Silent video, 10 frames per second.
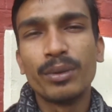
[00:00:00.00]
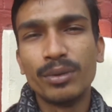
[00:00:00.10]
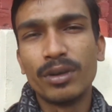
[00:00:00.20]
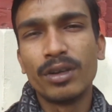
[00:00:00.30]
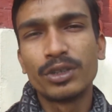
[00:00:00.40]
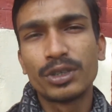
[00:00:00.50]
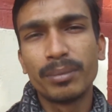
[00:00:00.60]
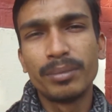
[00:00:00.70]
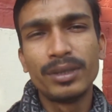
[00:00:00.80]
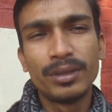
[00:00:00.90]
উন্নয়ন
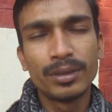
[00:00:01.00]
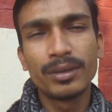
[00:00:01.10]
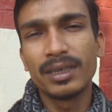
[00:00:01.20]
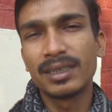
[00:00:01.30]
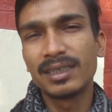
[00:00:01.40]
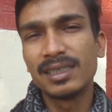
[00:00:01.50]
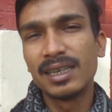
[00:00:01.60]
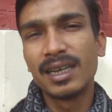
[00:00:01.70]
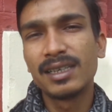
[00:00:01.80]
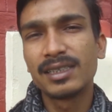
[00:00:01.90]
সমৃদ্ধ একটি
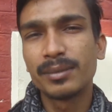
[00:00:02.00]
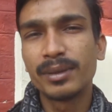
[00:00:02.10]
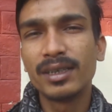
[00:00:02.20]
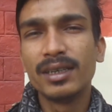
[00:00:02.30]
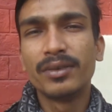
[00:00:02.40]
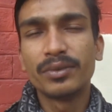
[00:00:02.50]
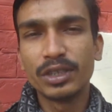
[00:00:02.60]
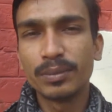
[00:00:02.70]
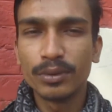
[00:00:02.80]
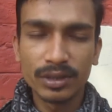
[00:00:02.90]
জেলা হিসেবে
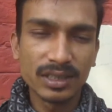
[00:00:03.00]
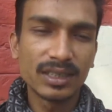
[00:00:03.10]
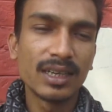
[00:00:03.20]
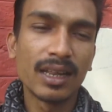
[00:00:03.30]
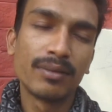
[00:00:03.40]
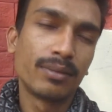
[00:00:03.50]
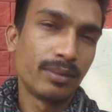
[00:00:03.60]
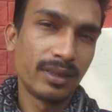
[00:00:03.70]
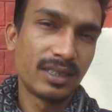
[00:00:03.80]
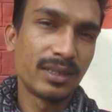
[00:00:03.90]
যে পরিচিতি লাভ
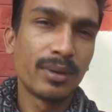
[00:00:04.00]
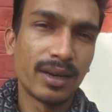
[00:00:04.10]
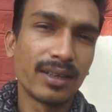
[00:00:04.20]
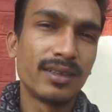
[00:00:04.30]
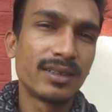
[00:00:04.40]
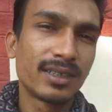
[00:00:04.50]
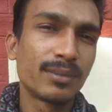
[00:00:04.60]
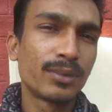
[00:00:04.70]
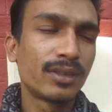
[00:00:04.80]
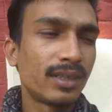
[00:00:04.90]
পেয়েছে বাংলাদেশের
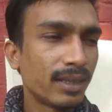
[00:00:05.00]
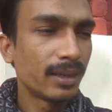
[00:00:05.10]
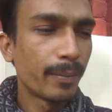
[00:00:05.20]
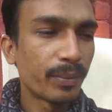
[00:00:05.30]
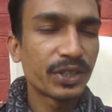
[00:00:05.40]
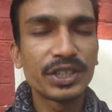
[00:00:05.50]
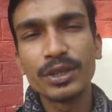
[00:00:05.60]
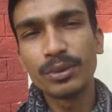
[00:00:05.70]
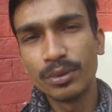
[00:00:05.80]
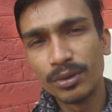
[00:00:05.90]
মধ্যে সেই
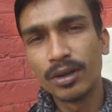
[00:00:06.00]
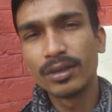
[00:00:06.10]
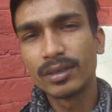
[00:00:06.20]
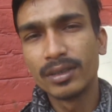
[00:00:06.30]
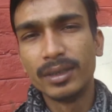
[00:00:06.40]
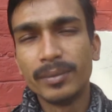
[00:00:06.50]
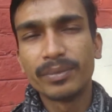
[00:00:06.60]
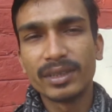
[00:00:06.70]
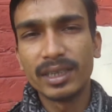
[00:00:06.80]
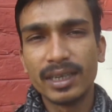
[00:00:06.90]

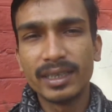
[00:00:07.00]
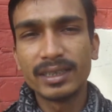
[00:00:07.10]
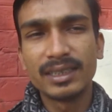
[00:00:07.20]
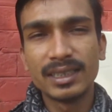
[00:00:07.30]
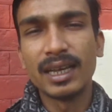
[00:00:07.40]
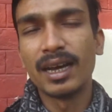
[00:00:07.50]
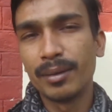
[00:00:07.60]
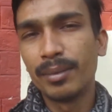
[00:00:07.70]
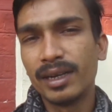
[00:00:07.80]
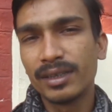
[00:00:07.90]
উন্নয়নের যে
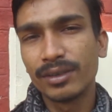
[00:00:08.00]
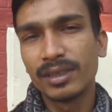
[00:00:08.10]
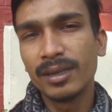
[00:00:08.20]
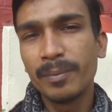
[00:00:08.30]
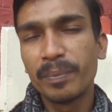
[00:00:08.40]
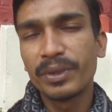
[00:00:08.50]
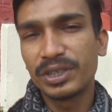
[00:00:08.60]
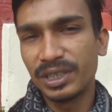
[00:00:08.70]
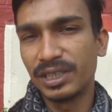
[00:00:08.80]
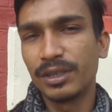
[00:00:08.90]
ধারাবাহিকতা
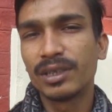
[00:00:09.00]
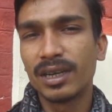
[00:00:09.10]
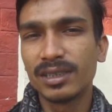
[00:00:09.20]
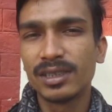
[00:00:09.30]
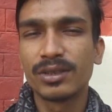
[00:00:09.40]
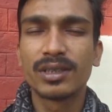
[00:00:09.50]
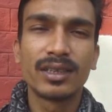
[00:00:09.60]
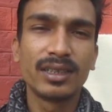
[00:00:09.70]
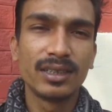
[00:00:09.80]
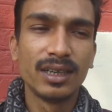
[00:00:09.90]
সেটাও তারা যেন
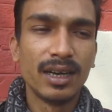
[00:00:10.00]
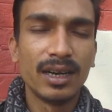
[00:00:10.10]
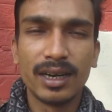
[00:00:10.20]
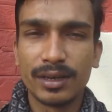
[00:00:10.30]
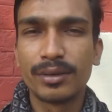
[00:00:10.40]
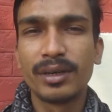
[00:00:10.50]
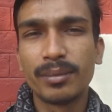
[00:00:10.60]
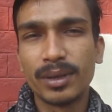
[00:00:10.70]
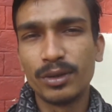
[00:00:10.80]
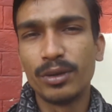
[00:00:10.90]
তাদের লেখনির
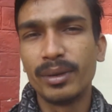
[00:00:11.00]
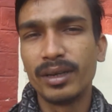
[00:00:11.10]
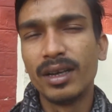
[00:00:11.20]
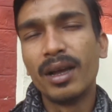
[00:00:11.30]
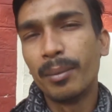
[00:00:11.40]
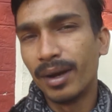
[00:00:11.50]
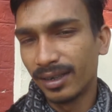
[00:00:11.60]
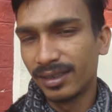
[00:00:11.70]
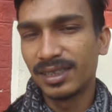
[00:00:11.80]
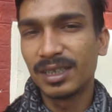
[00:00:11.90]
মাধ্যমে
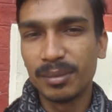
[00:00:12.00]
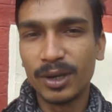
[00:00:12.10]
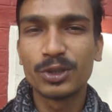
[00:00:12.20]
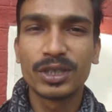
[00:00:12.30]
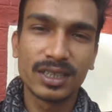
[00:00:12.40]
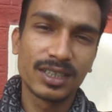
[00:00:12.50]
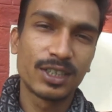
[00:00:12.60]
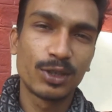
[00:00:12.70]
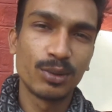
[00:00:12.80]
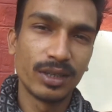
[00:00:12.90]
বাংলাদেশের মানুষের কাছে
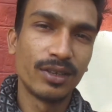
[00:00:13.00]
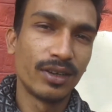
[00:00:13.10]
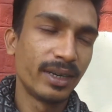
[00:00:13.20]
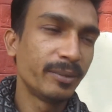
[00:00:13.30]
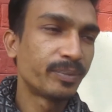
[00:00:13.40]
তুলে ধরে